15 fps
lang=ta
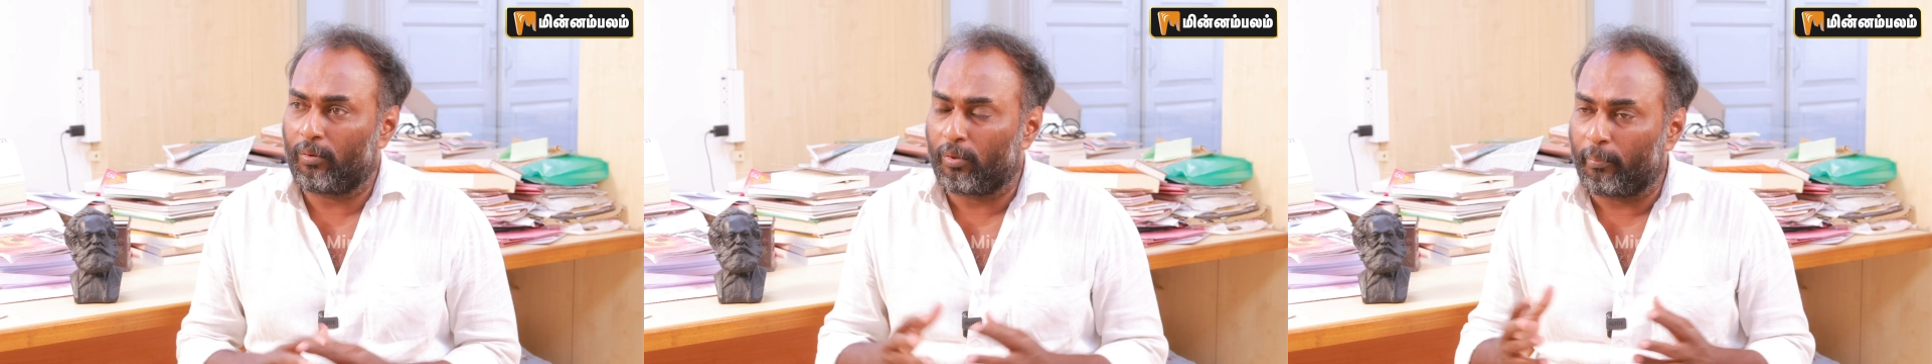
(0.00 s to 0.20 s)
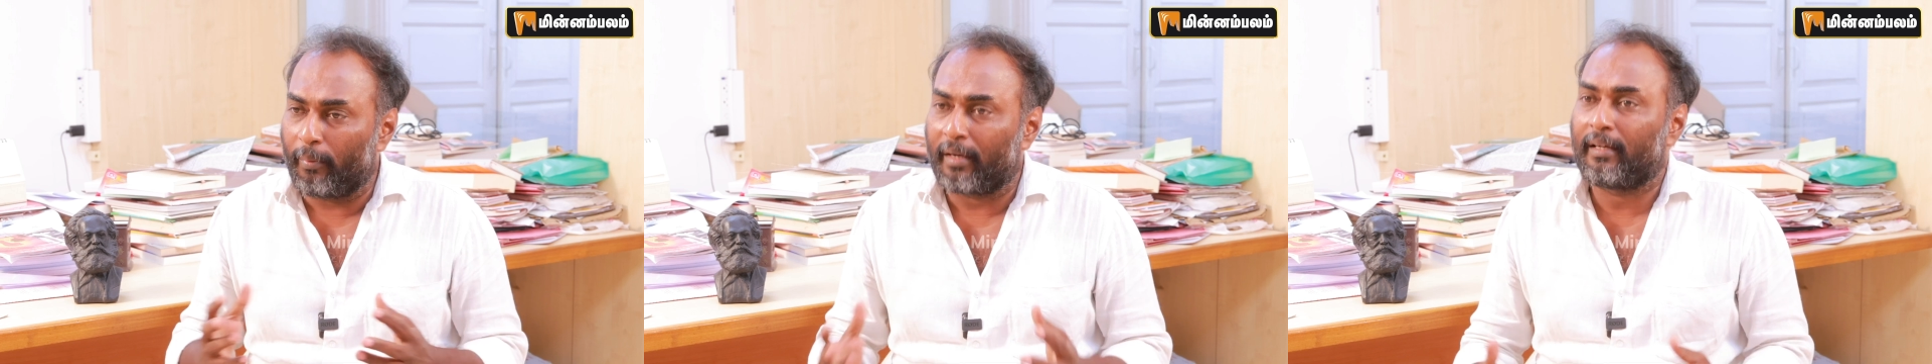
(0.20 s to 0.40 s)

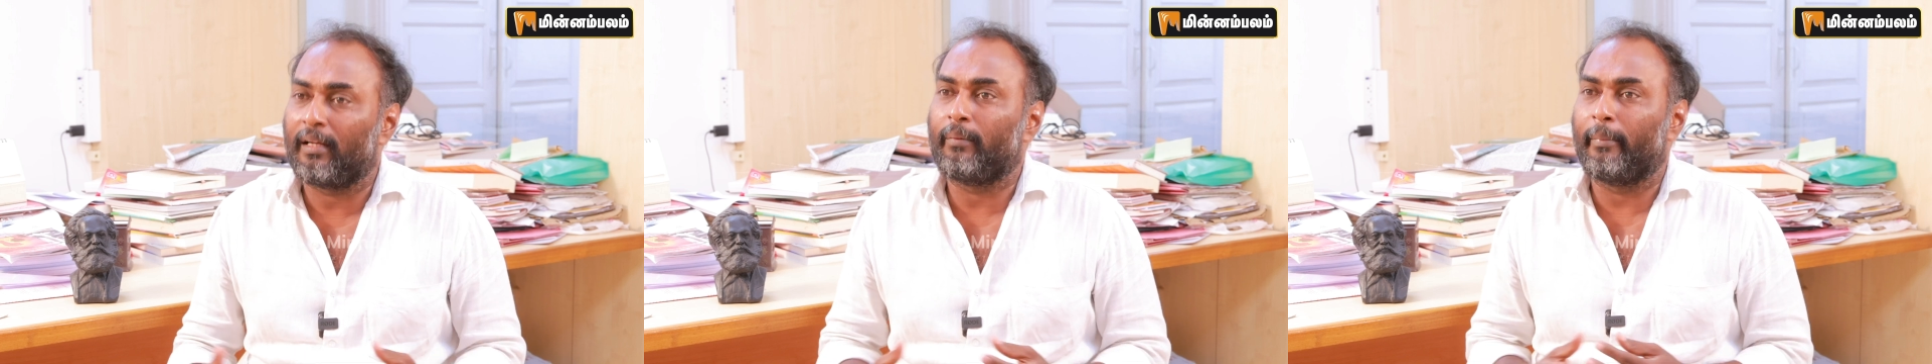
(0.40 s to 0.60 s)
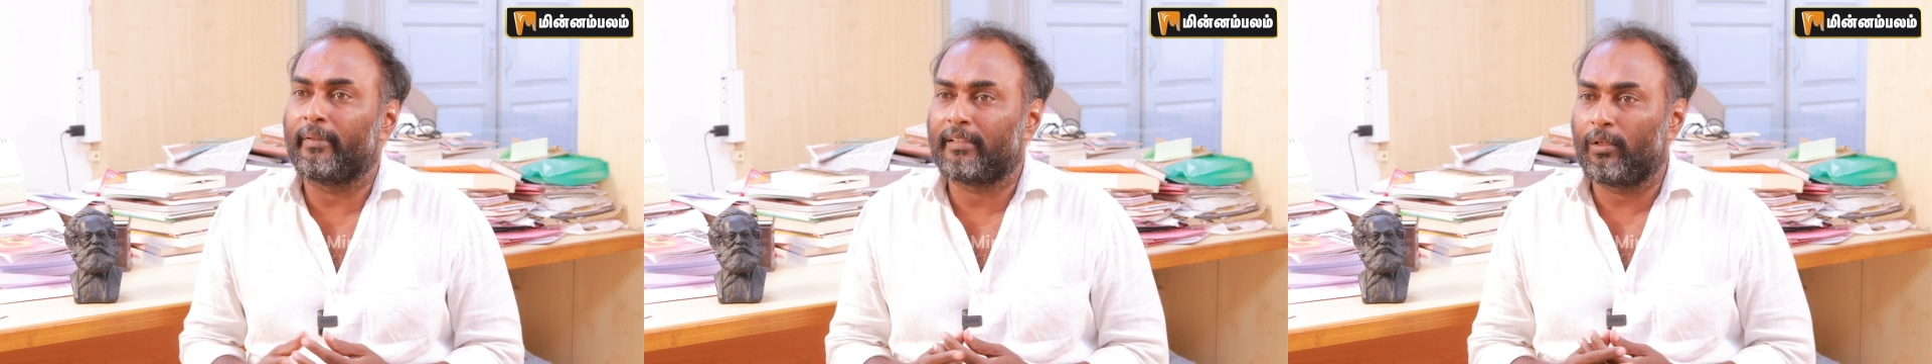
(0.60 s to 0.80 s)
ஒரு
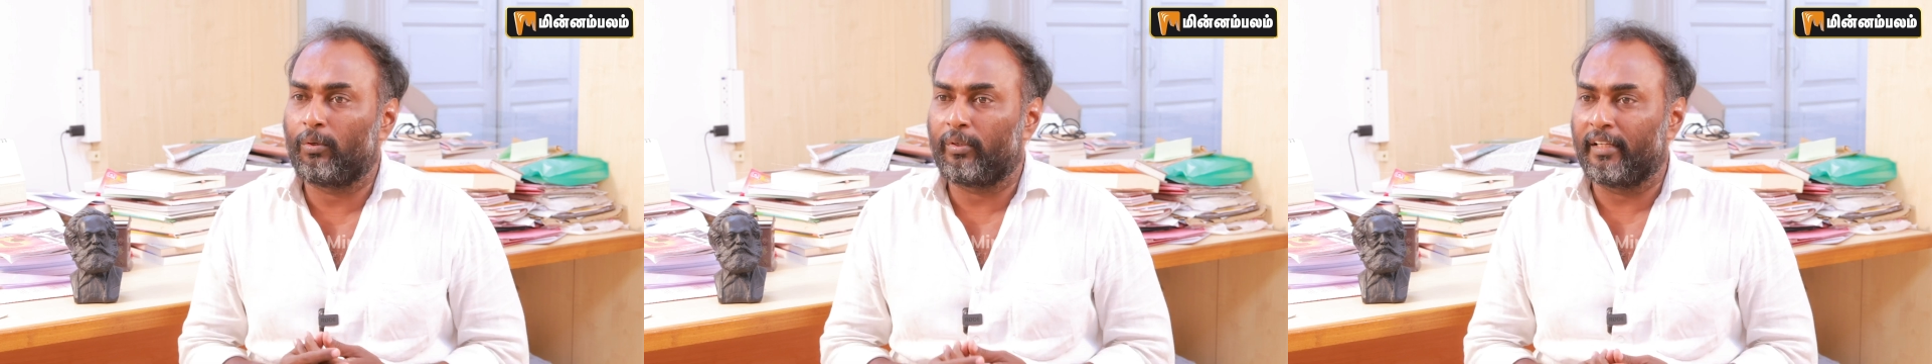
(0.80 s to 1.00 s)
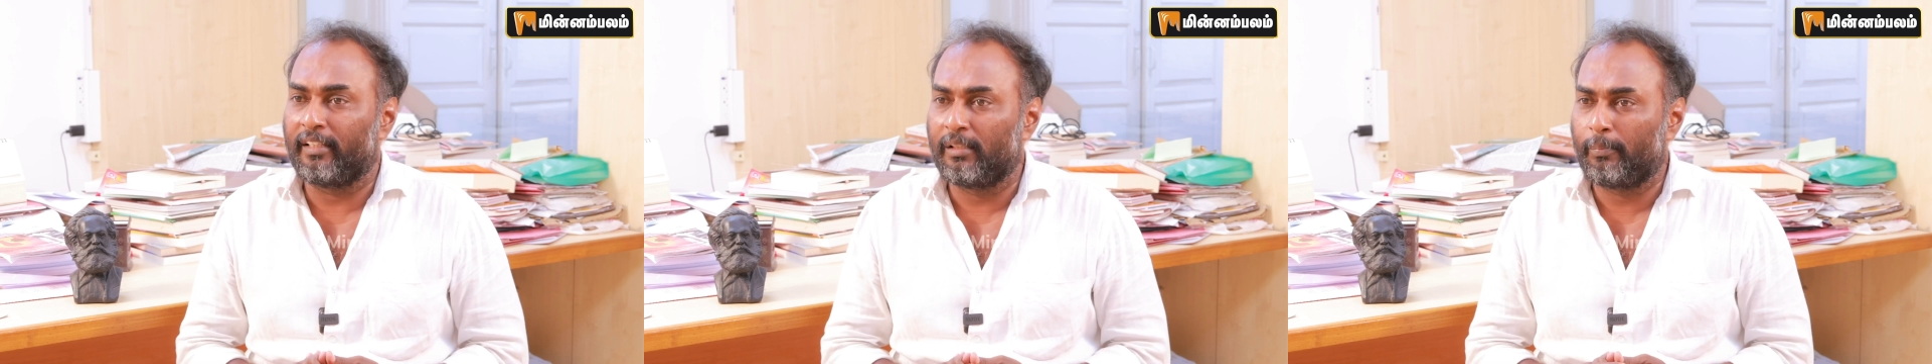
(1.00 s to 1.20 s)
மக்கள்
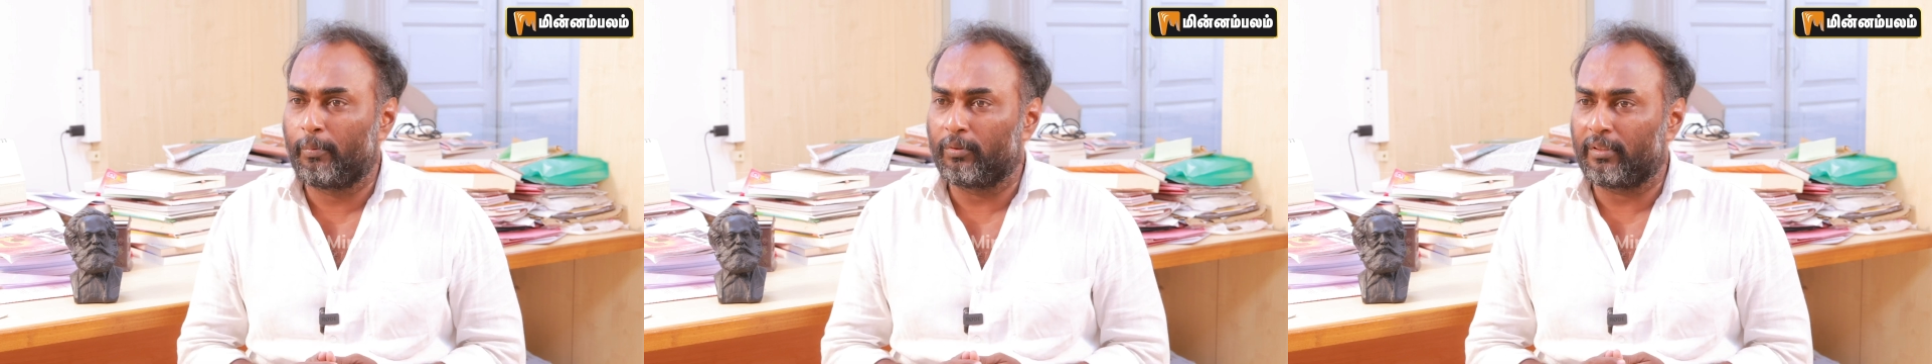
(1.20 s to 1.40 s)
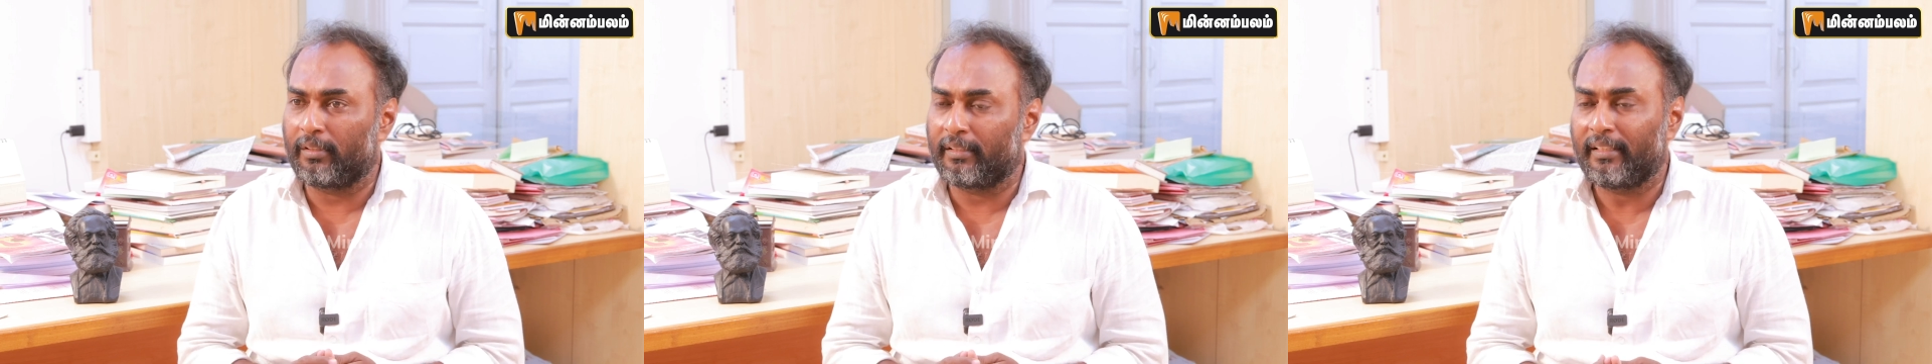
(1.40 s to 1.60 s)
மத்தியில் ஒரு
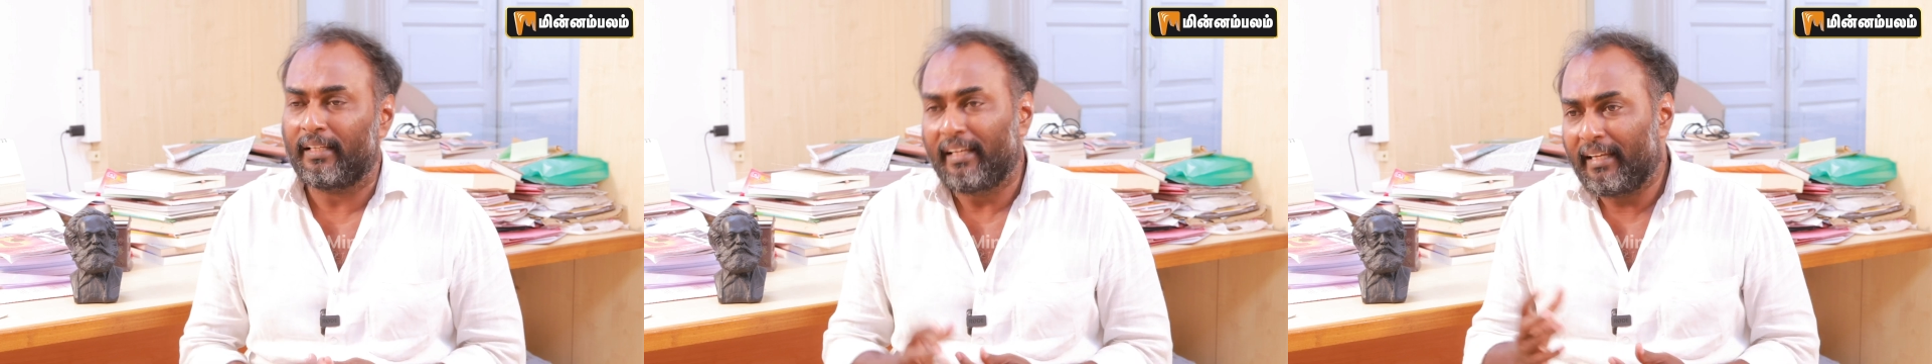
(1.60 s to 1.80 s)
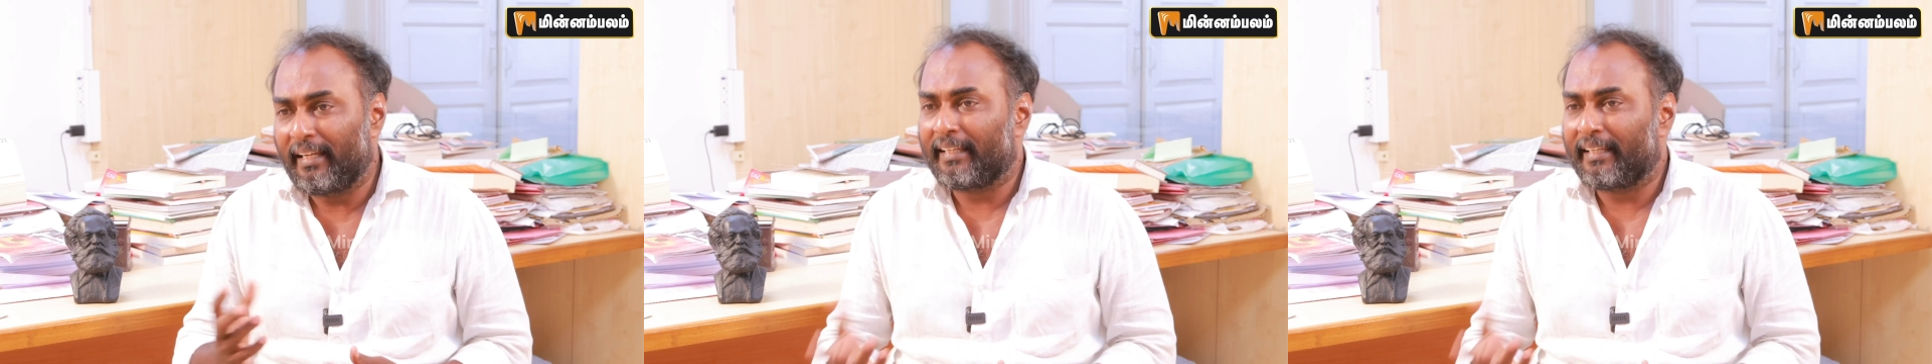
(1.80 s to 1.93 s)
எதிர்ப்பு வந்திருக்குது